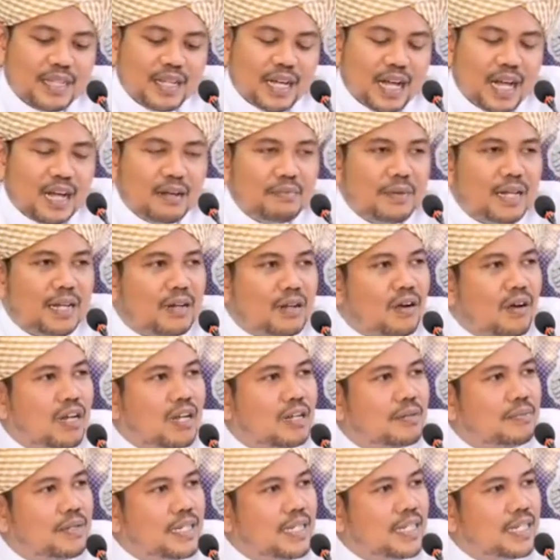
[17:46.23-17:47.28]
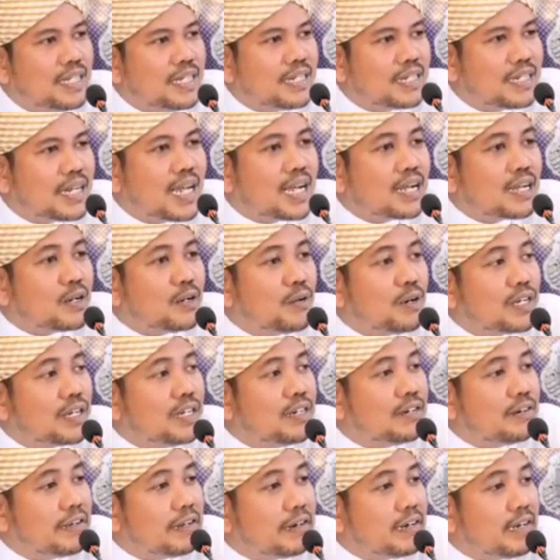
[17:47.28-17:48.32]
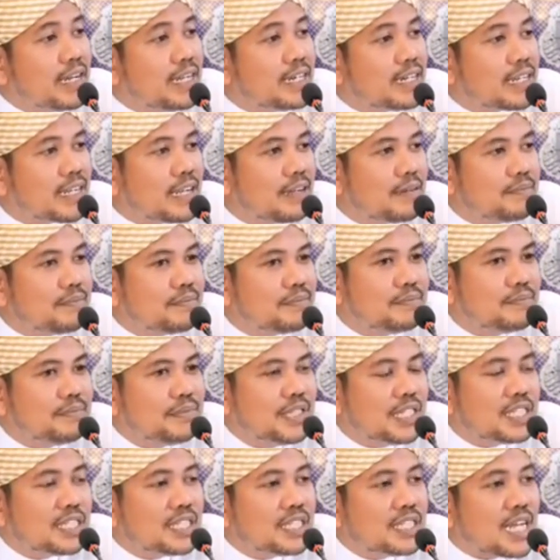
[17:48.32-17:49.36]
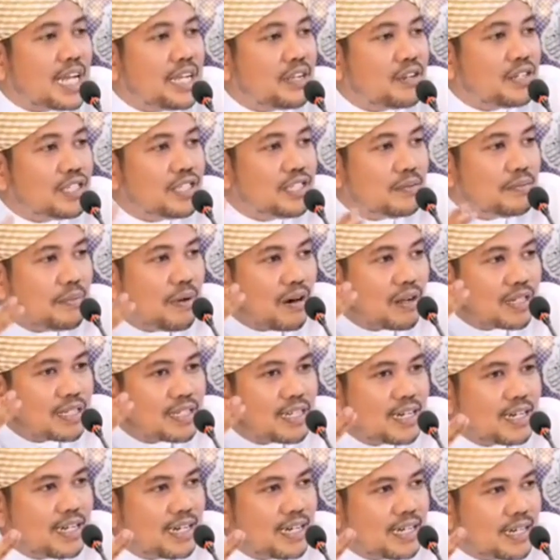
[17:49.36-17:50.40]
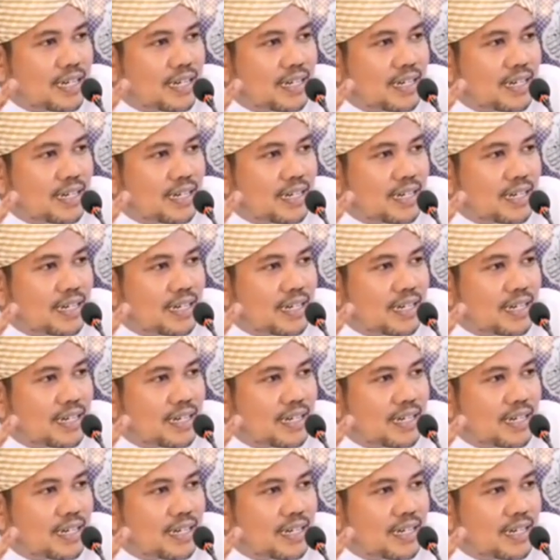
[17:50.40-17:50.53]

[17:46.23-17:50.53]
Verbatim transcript: อามัลกอลบีน่ากลัวขึ้นเรื่อยๆนะครับจิตใจก็จะบอดสนิท